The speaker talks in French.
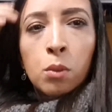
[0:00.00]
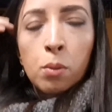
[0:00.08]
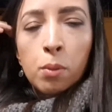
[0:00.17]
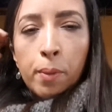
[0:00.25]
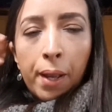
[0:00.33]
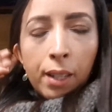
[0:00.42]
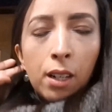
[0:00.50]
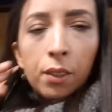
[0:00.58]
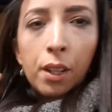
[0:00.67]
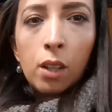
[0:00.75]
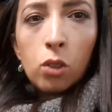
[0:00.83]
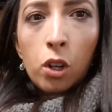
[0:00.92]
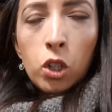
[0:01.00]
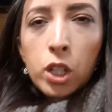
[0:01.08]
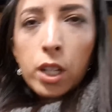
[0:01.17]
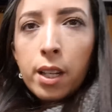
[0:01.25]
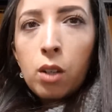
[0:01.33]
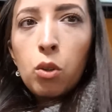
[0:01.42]
Bon, mon mari, il est en train de
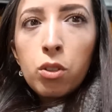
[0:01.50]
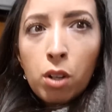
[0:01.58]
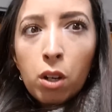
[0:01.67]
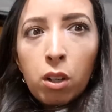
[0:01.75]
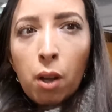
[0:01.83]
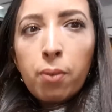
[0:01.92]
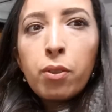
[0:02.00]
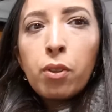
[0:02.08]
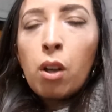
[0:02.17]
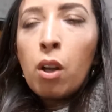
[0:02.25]
ranger les courses dans le coffre.